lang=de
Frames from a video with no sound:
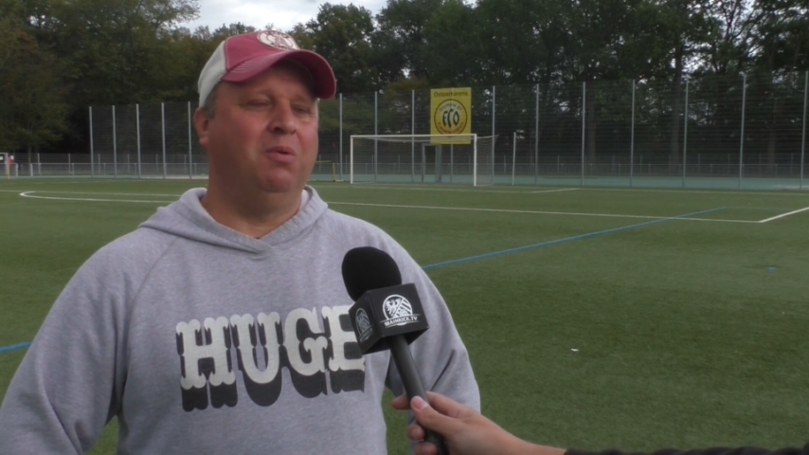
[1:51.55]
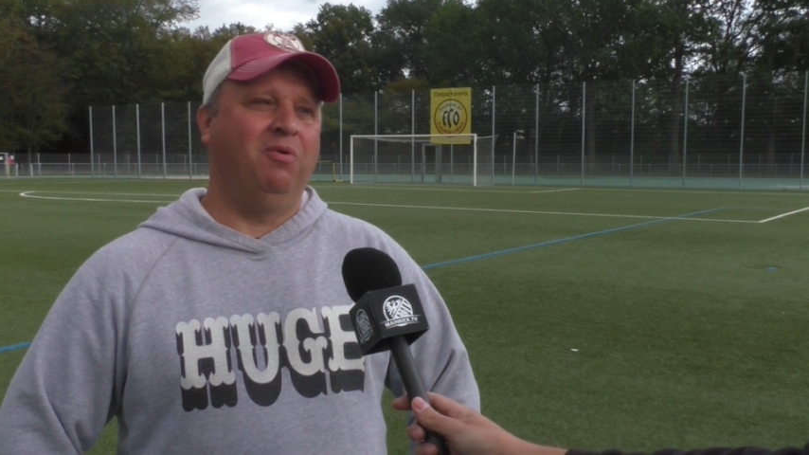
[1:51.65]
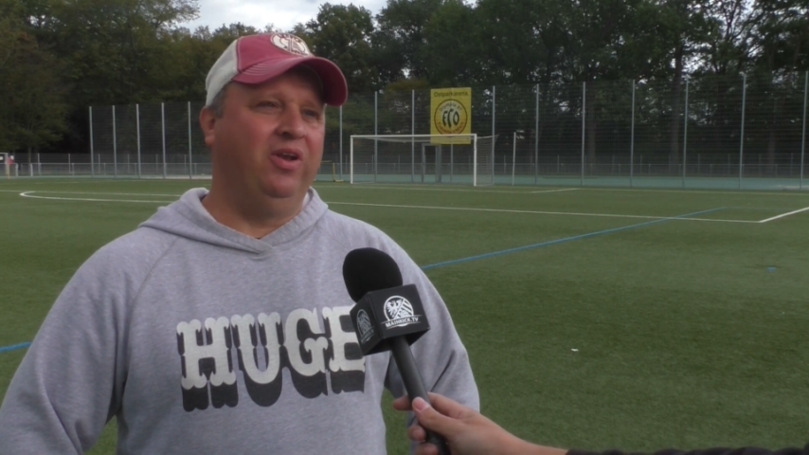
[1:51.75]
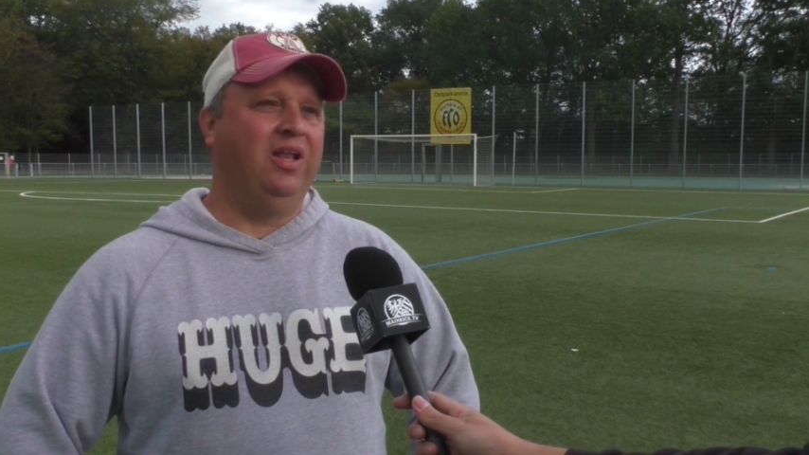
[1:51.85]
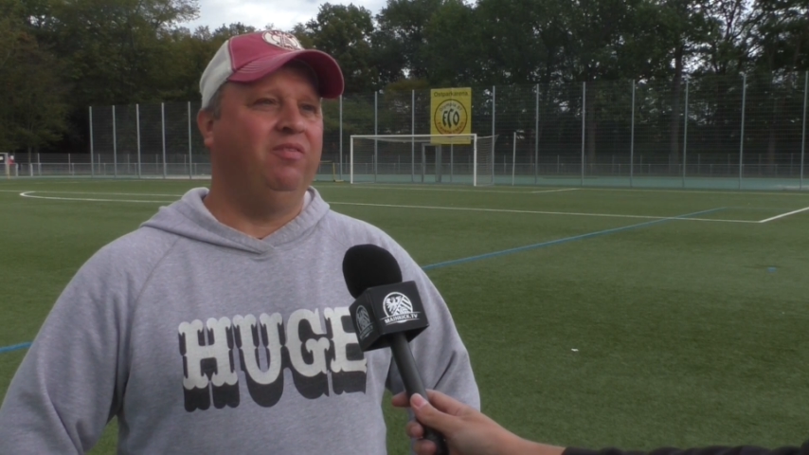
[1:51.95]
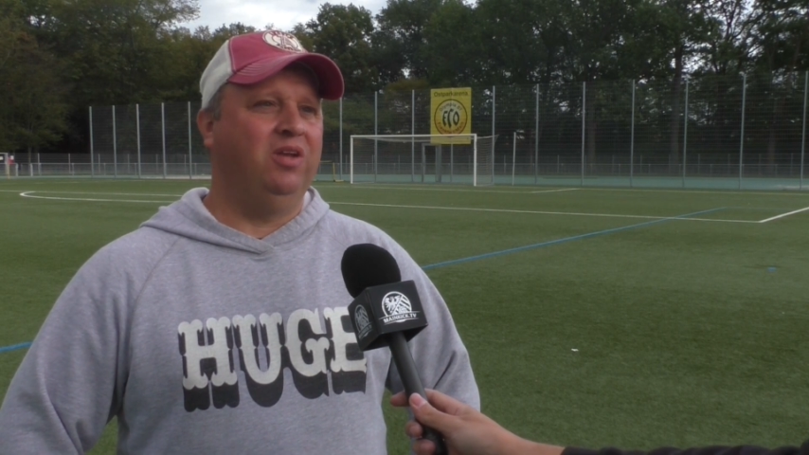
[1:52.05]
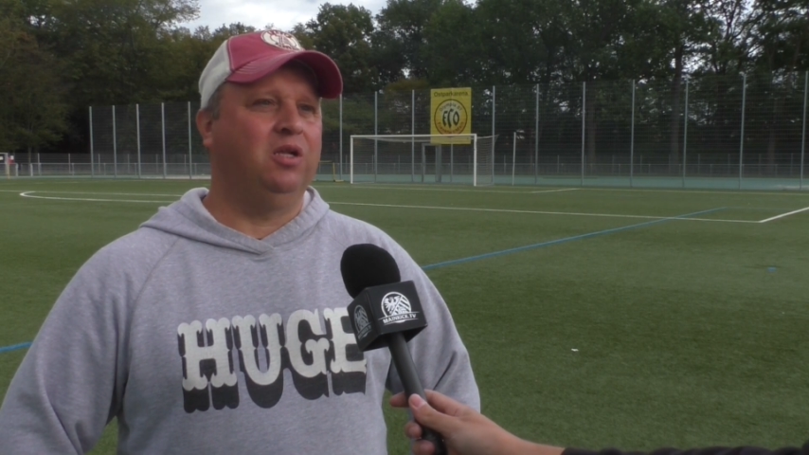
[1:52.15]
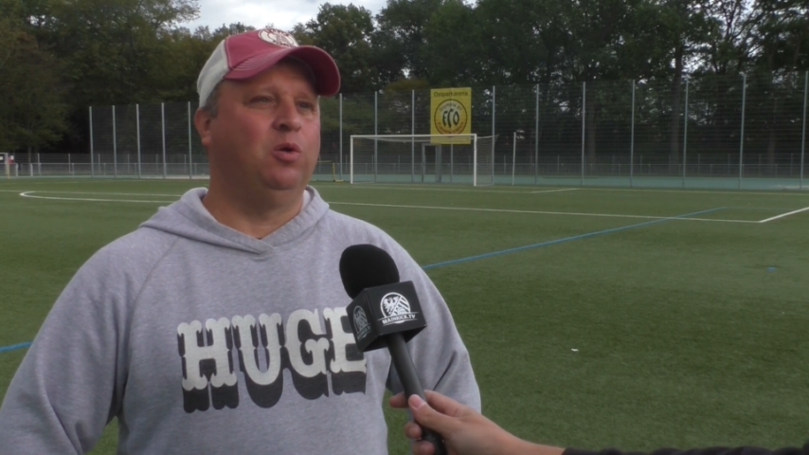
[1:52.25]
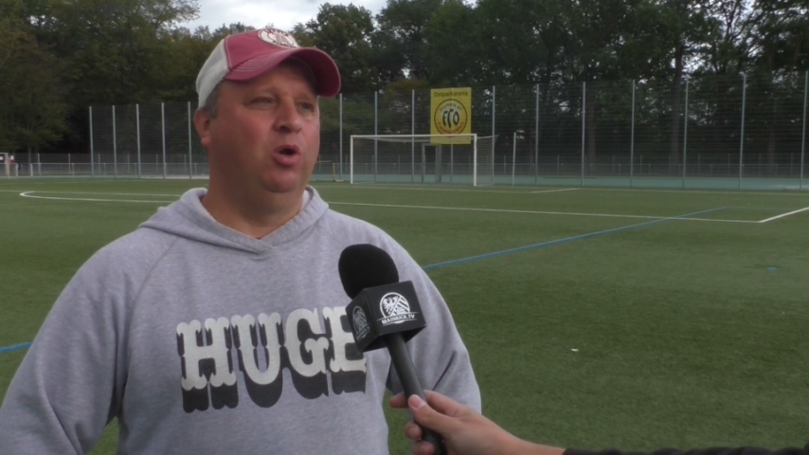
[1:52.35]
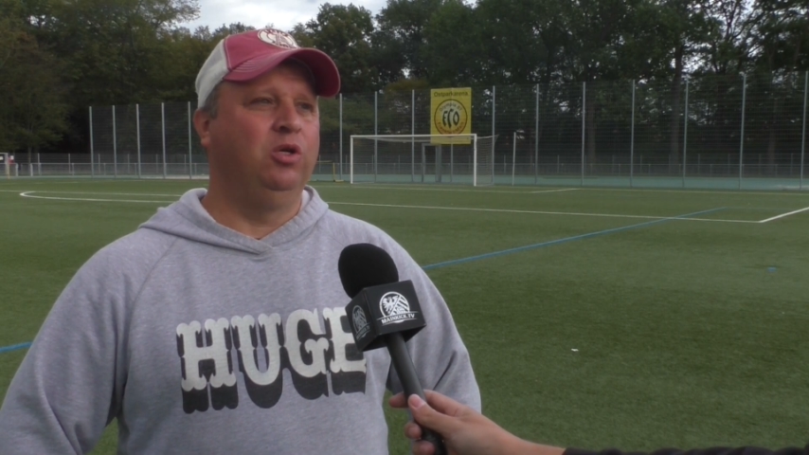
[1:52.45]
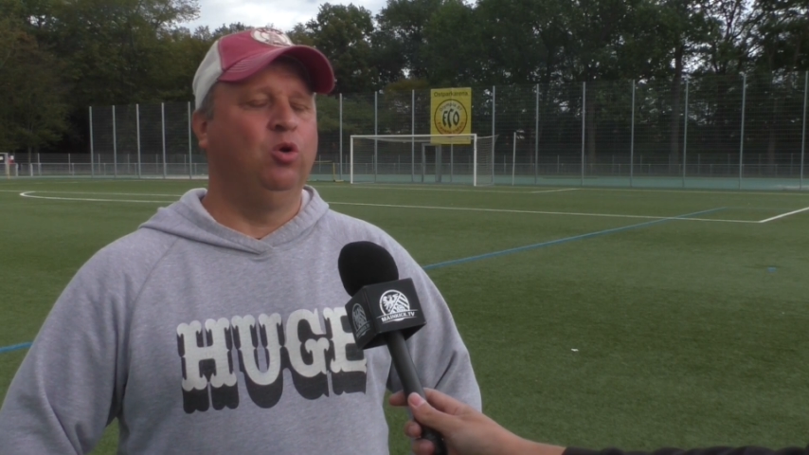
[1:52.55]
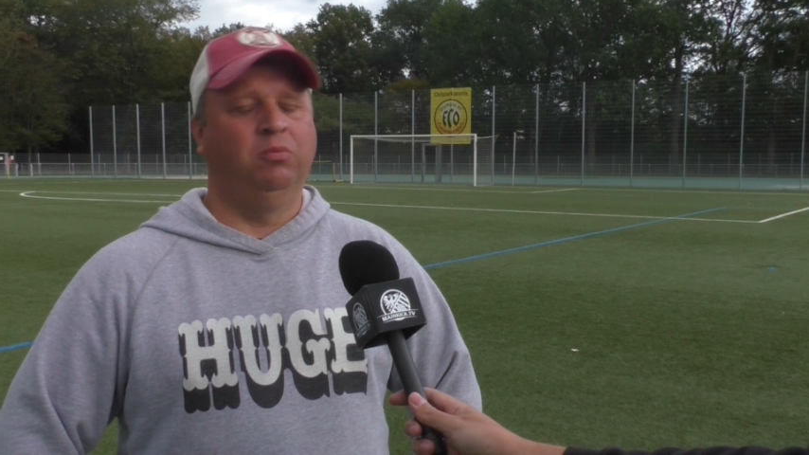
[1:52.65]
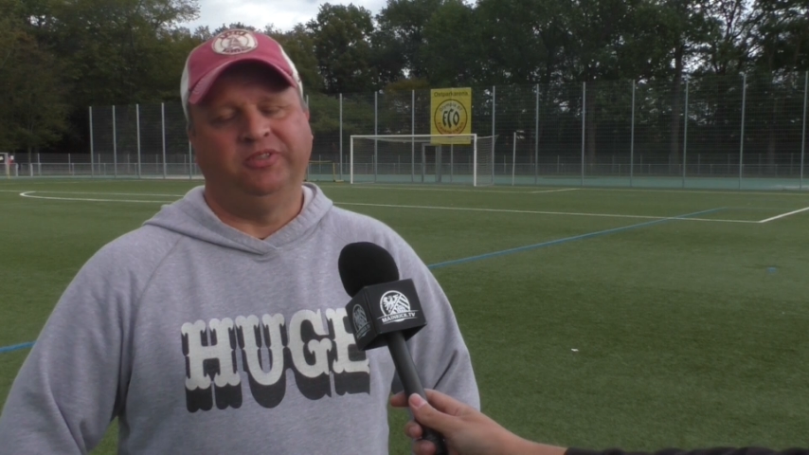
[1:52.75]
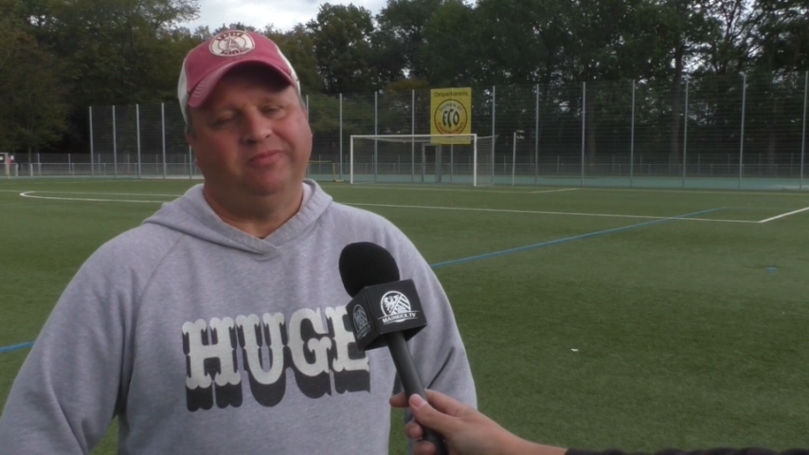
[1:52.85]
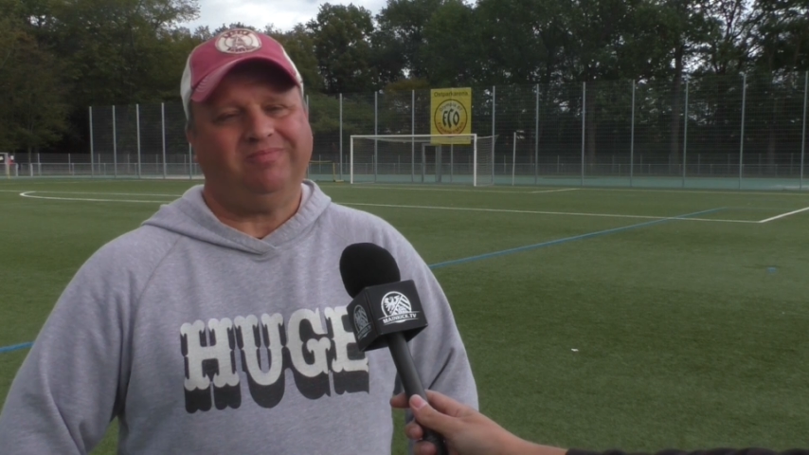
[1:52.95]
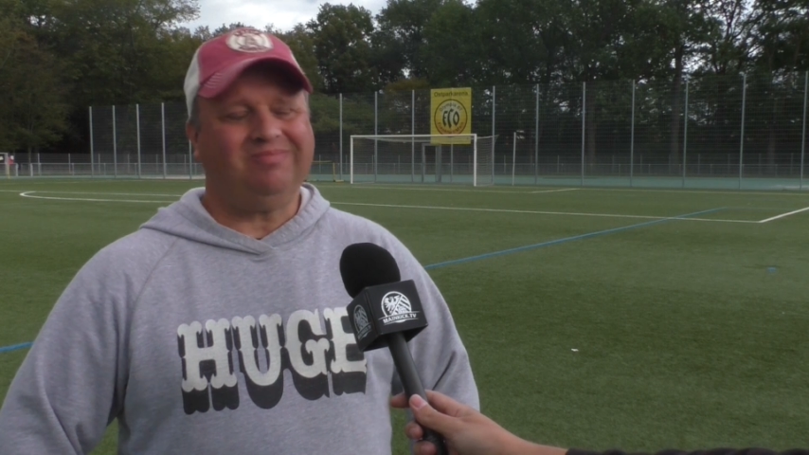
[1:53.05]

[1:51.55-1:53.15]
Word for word: Aber wenn der wieder ins Rollen kommt,